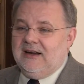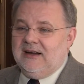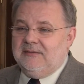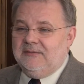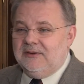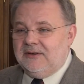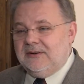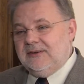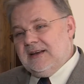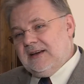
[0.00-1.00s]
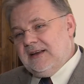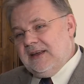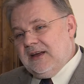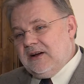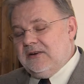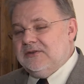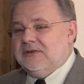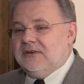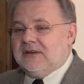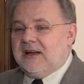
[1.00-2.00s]
a do takiego
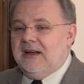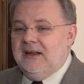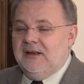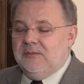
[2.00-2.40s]
ośrodka